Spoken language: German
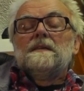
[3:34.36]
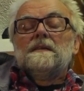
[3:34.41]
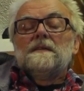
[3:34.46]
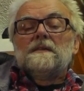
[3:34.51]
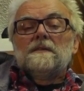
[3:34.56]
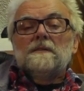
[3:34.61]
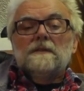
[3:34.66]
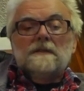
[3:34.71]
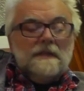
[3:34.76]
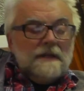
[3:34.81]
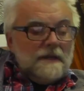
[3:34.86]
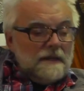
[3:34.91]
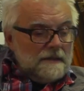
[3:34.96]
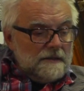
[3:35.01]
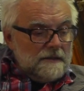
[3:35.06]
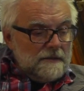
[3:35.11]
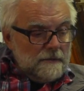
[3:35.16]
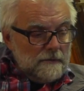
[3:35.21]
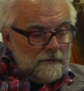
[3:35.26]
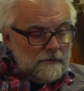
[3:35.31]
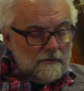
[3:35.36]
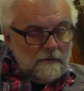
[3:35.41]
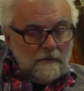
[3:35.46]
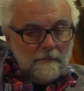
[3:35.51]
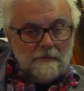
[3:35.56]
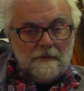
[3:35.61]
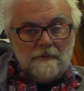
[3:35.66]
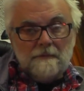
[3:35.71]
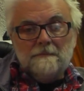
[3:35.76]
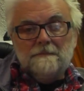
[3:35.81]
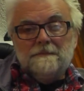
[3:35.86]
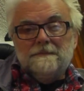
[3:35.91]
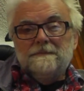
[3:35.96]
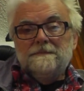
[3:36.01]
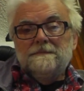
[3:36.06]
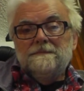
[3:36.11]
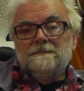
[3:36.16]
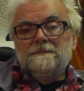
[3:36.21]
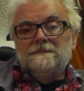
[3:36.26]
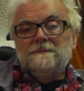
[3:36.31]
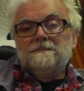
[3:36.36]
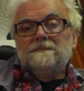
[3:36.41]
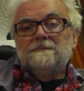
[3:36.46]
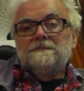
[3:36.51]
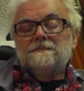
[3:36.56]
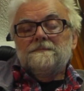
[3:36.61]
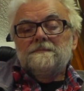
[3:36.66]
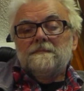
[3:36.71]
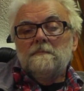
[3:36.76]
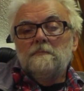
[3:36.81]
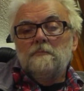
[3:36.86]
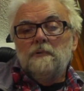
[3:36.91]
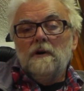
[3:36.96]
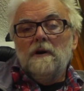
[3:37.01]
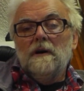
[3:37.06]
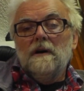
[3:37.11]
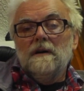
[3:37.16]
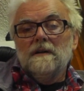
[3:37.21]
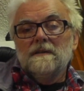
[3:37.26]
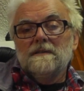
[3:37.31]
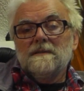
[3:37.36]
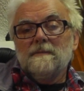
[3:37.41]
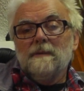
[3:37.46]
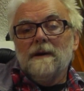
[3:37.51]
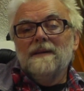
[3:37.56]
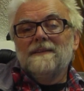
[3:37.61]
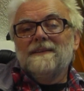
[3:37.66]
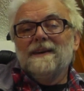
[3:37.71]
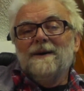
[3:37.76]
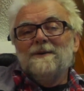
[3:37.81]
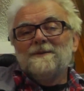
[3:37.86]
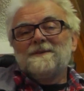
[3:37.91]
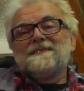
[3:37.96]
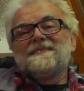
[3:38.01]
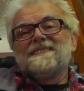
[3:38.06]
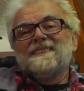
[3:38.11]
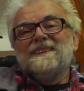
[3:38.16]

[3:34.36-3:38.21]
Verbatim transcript: Nun ja, YouTube. Boah, 2000